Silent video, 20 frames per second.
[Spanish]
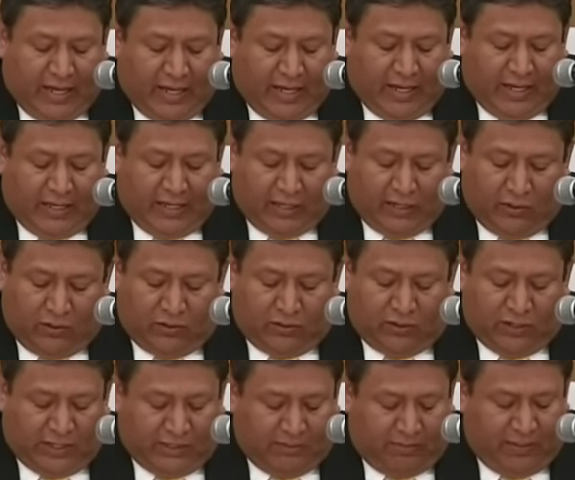entre
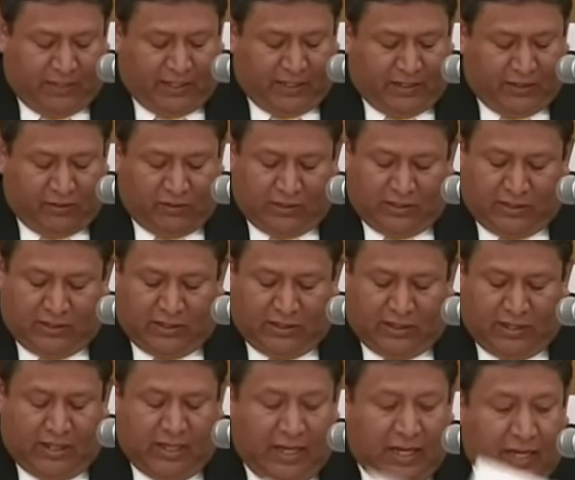otros aspectos,
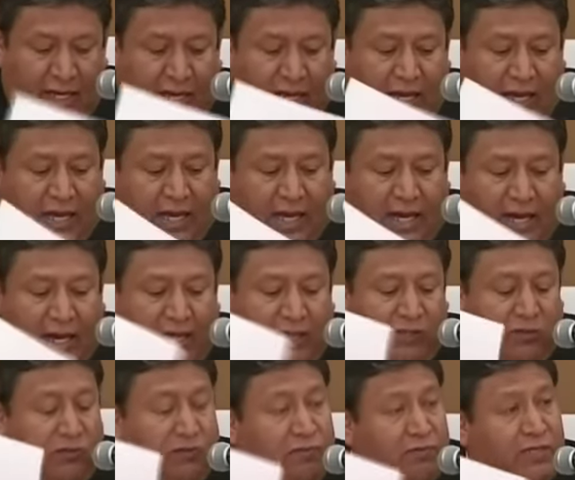a
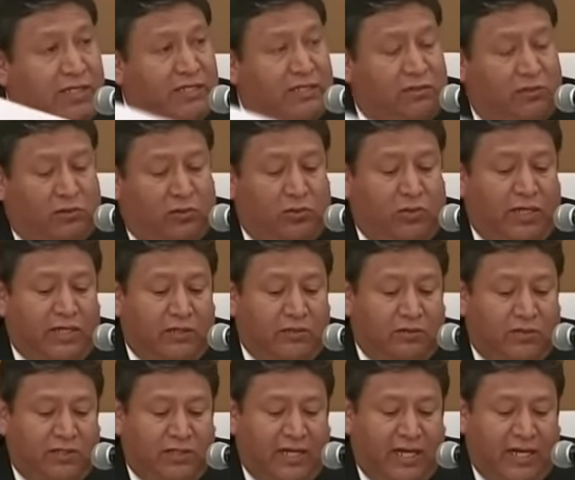su infraestructura
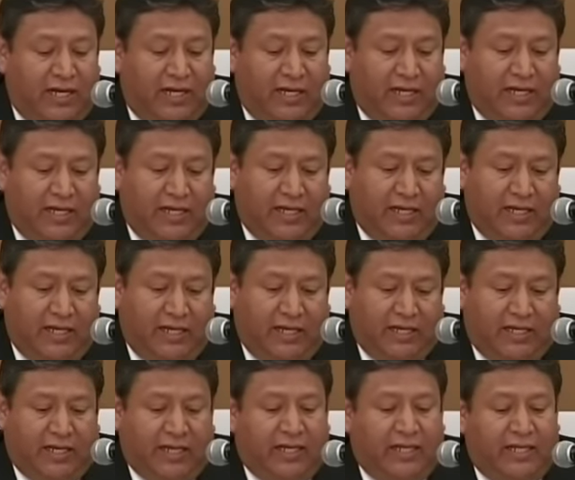industrial
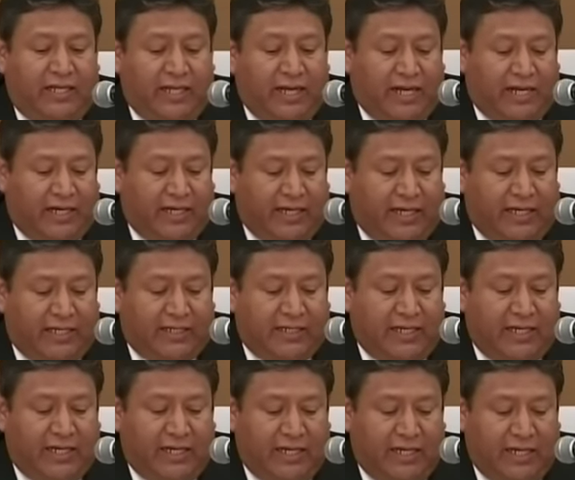que genera
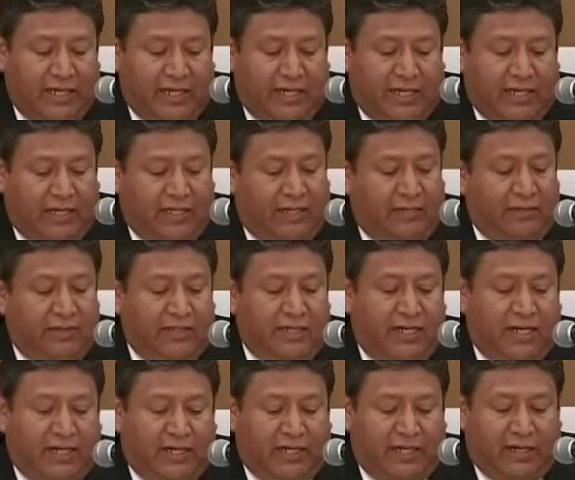riqueza a través de
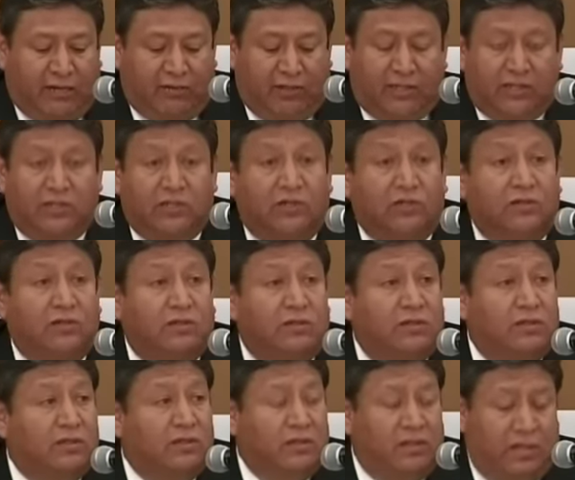la recaudación
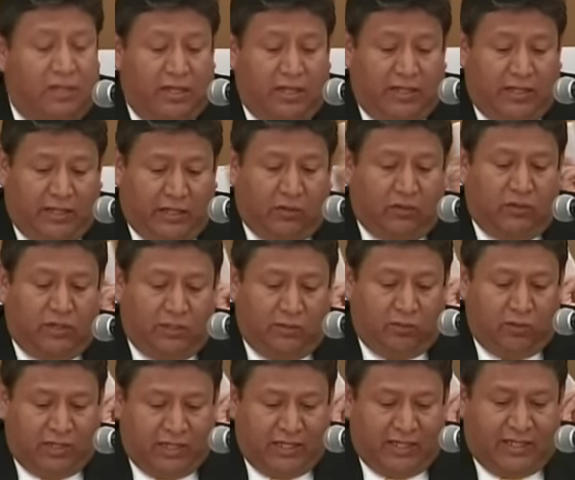de
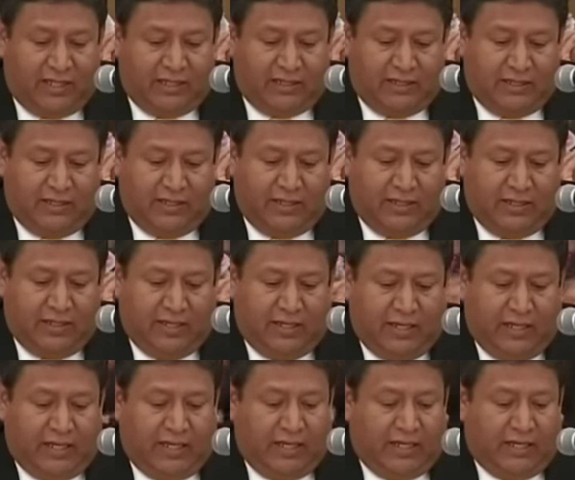contribuyentes
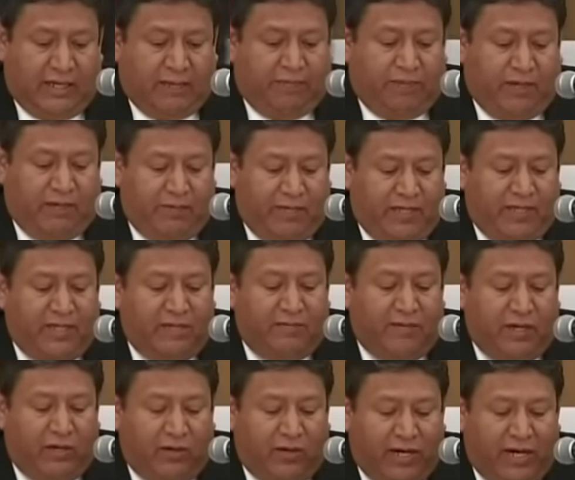que permiten
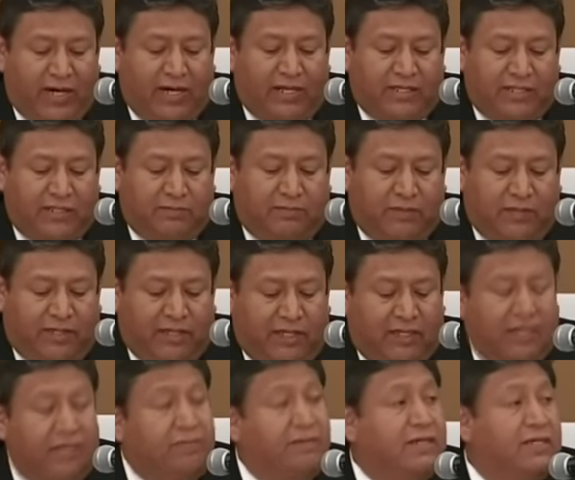mejorar las
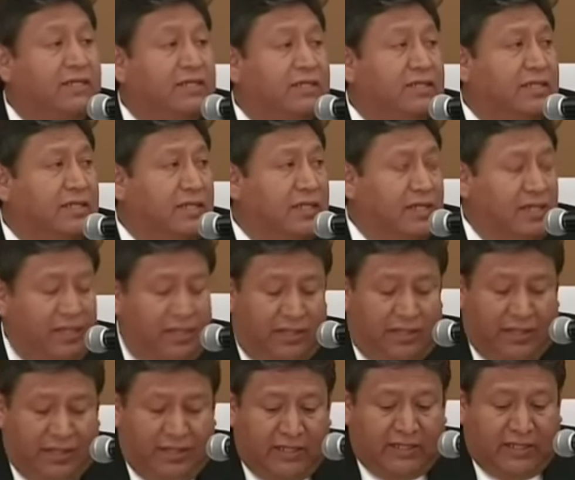expectativas
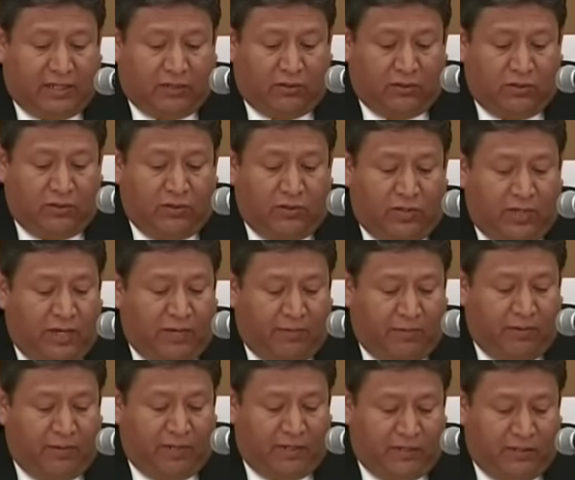de desarrollo de la
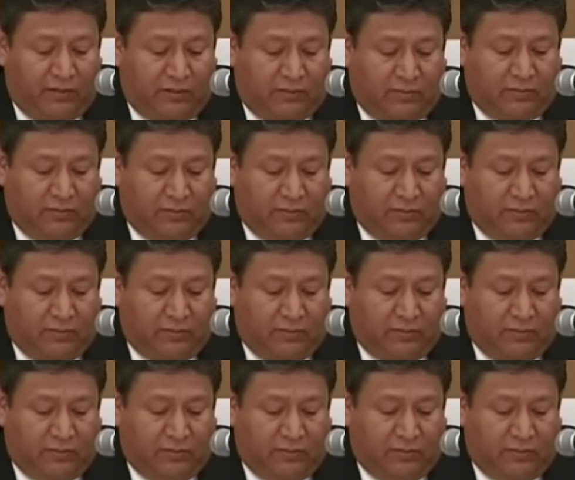población.